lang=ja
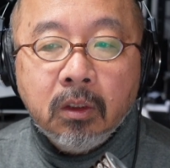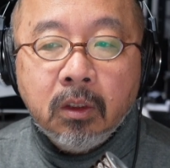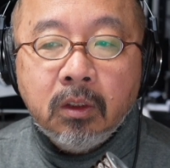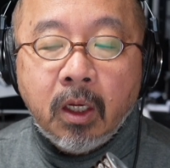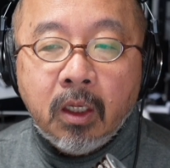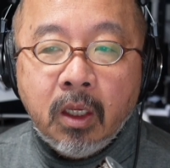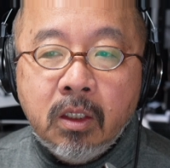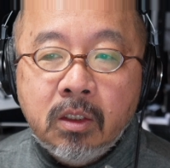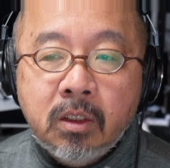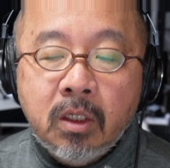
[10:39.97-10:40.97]
で大
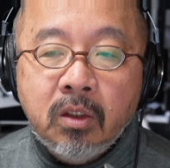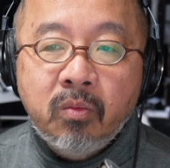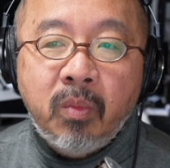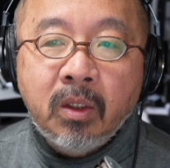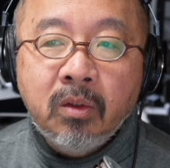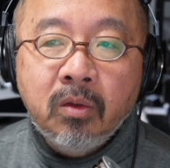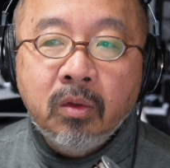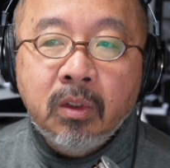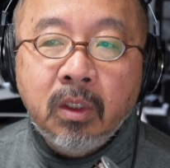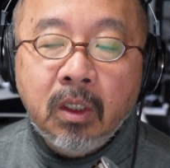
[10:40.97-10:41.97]
編成の
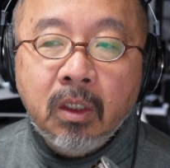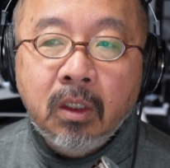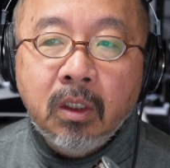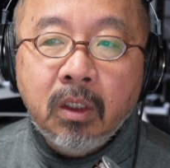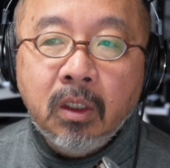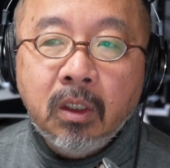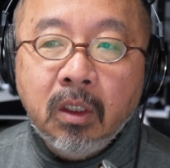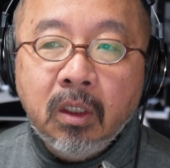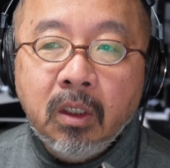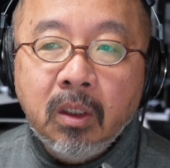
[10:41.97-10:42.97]
バンドで、
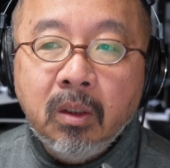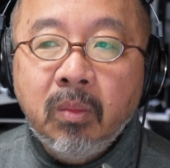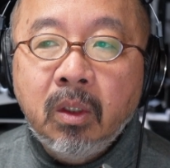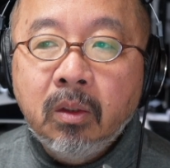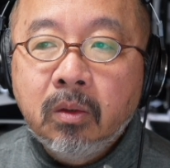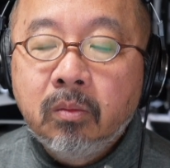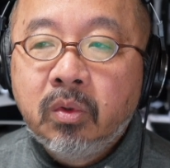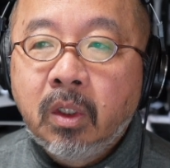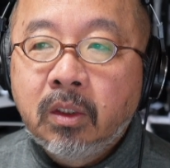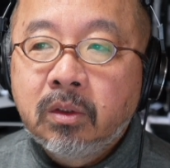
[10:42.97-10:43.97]
えーまあ、
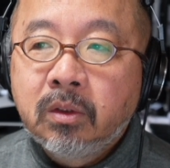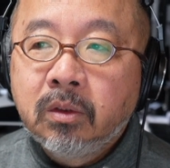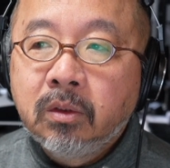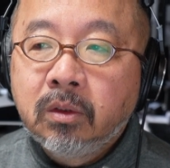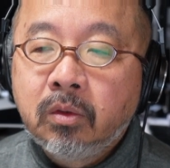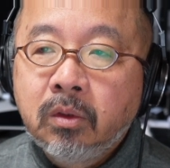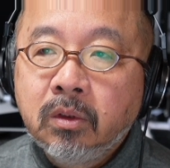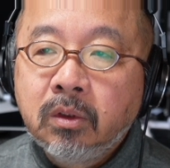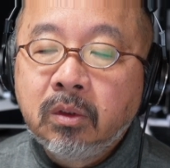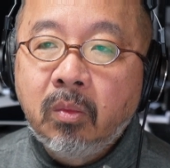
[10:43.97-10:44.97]

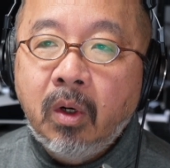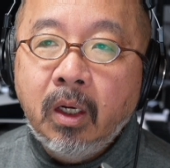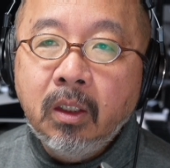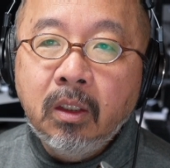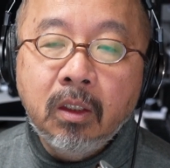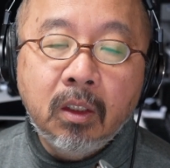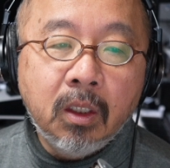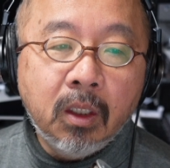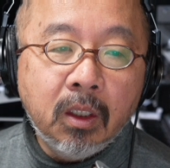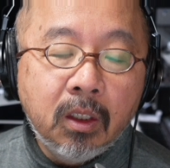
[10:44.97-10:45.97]
ブラスストリングスも入っ
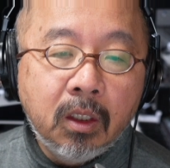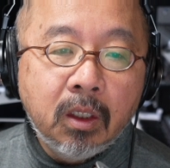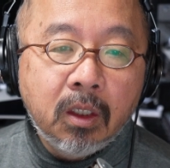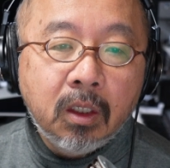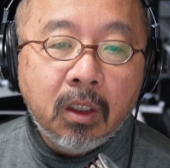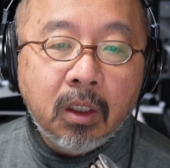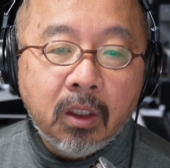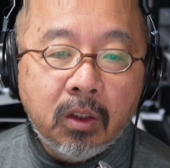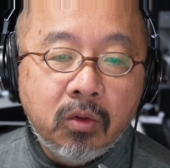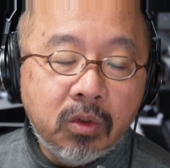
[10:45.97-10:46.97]
て、
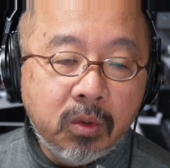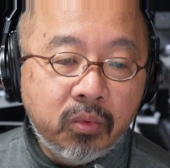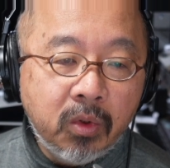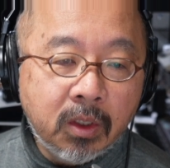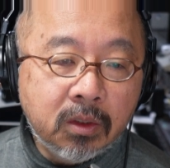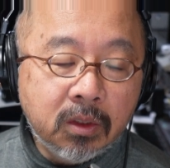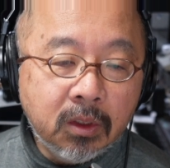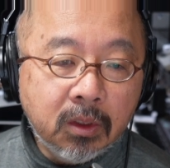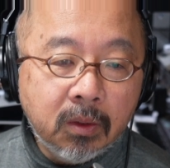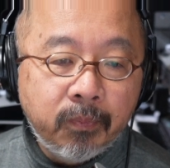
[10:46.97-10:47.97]
えー、非常に分
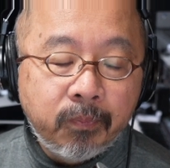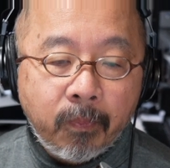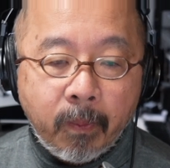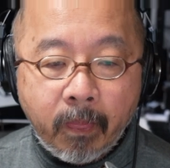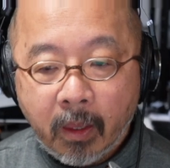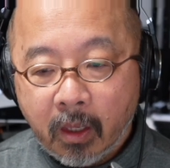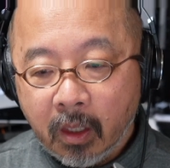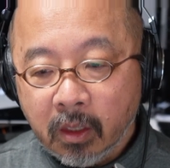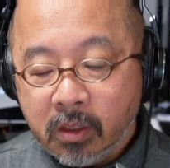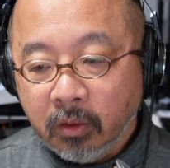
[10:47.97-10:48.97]
厚い、
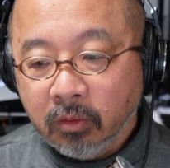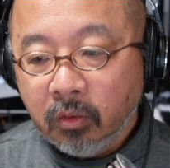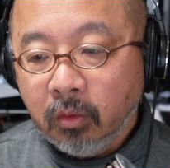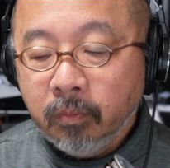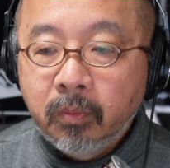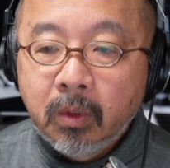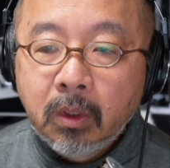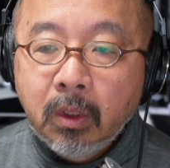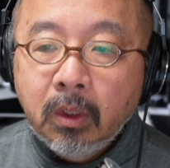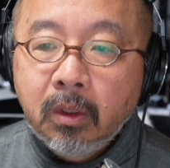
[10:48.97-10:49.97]
えー、サウンド
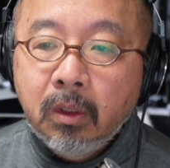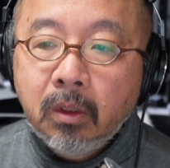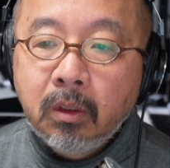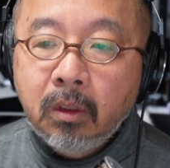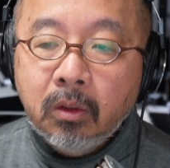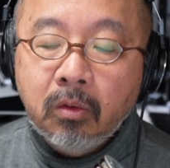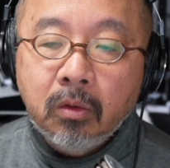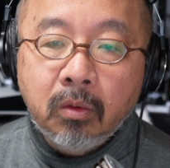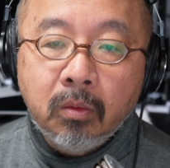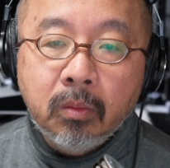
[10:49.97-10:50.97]
であ
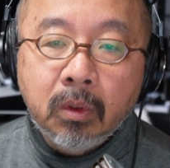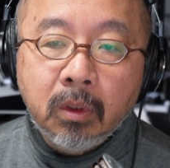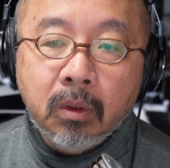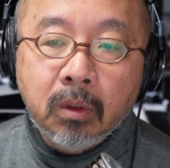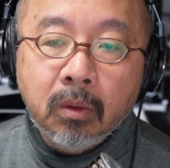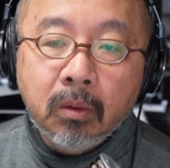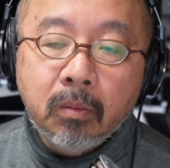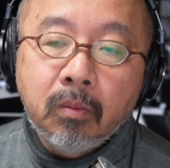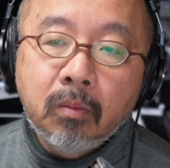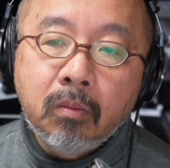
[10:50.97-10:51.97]
と、えー
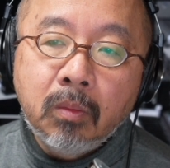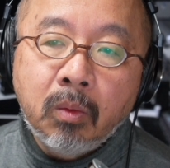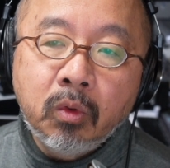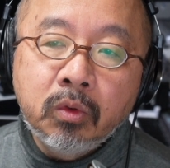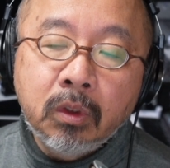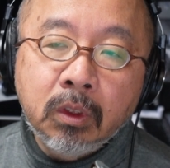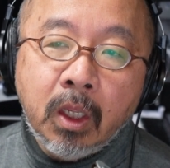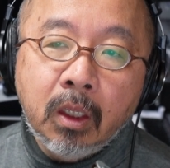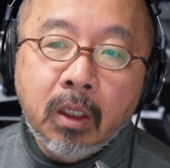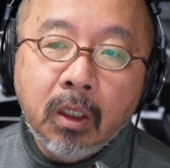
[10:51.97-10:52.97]
まあ、もう一
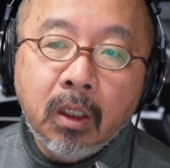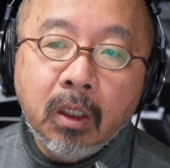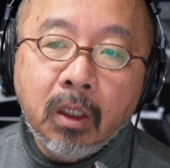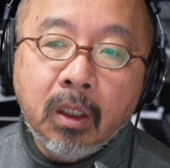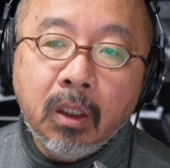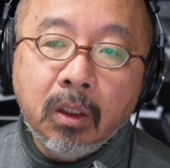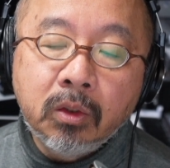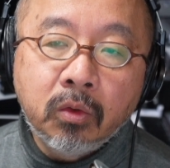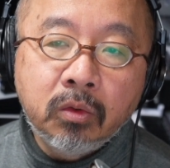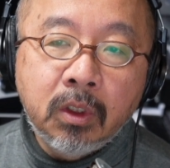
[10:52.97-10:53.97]
人ね、
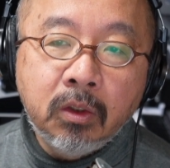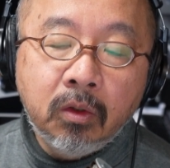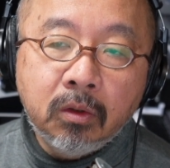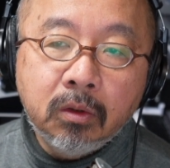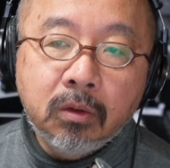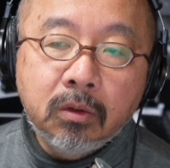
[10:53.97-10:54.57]
えー、ジョン・レノン